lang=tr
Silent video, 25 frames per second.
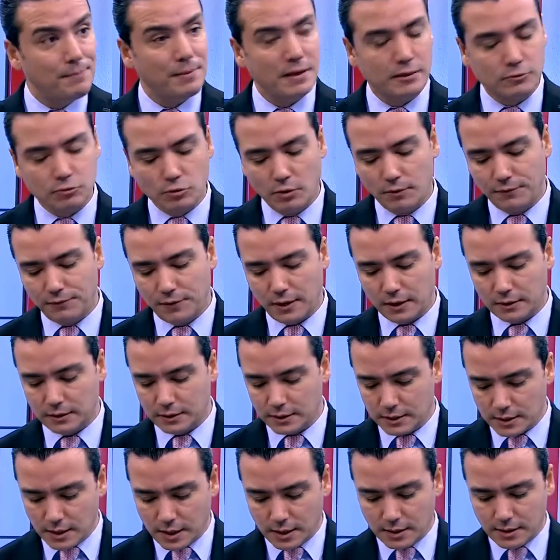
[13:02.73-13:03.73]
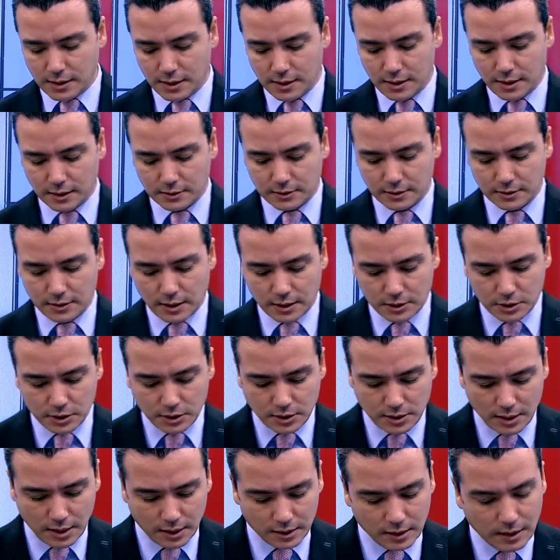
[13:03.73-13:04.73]
hem petrol fiyatlarından kaynaklanan
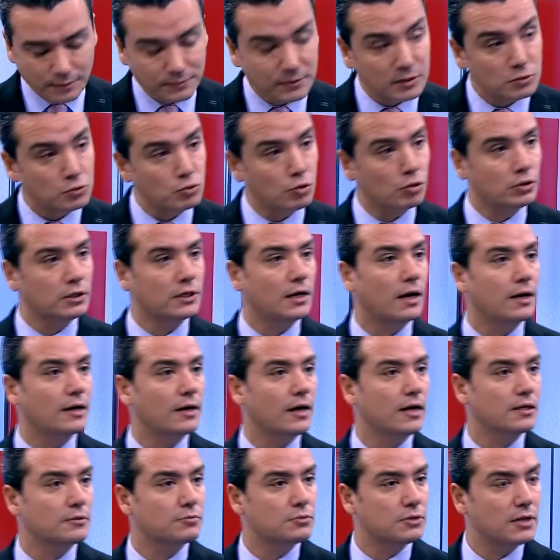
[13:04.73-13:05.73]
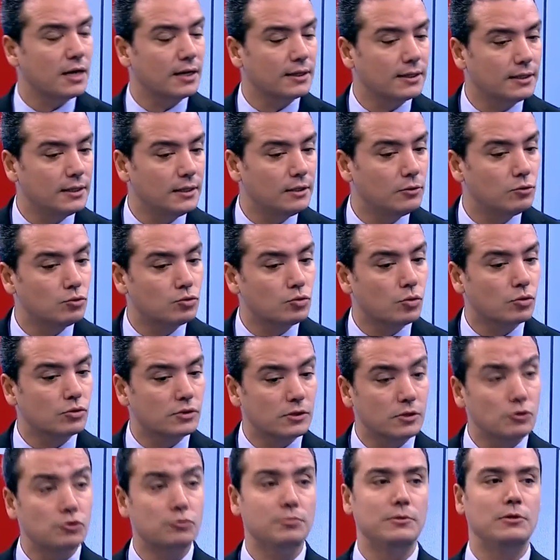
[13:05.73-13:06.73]
ciddi anlamda stok karı yazmışlar ki
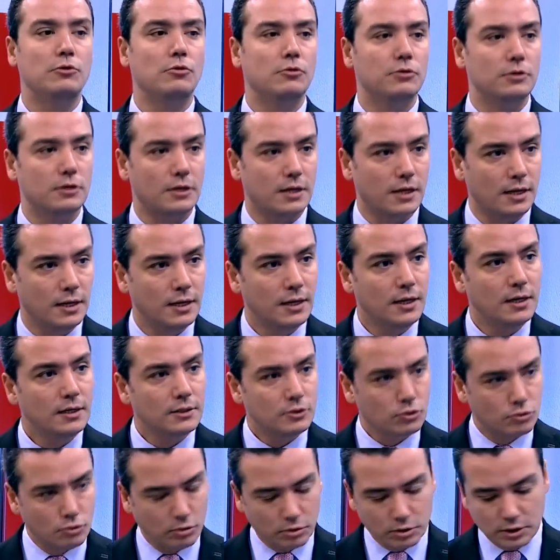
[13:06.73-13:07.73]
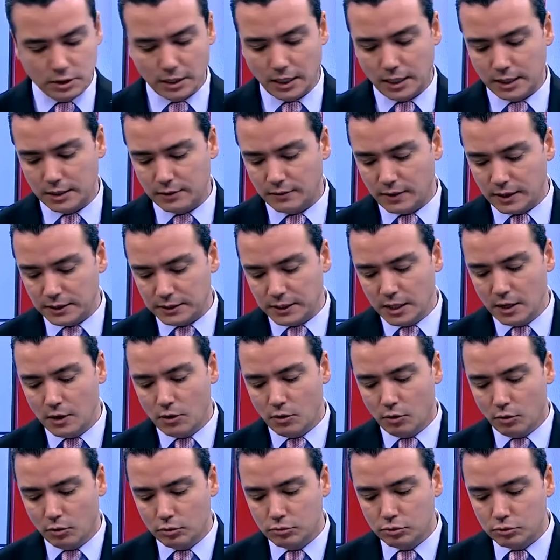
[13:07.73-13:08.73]
293 milyon lira evet. stok karı var.
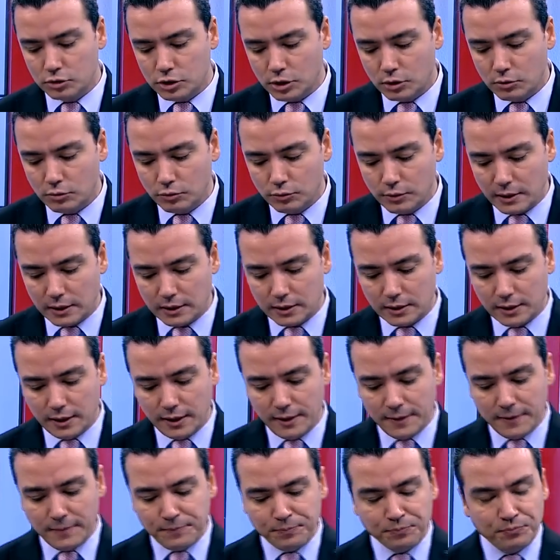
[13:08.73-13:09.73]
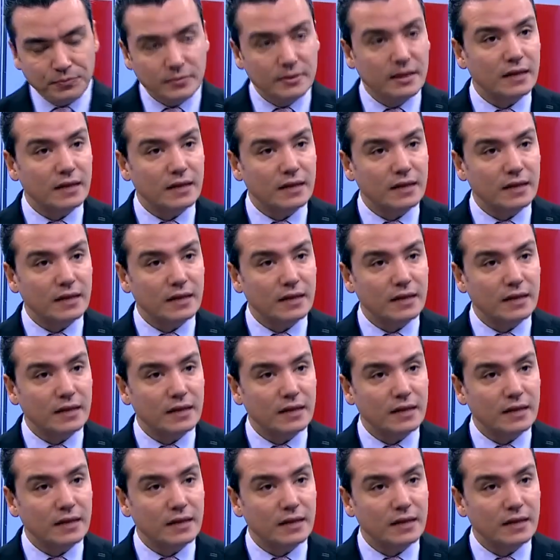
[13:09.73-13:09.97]
Oldukça kuvvetli.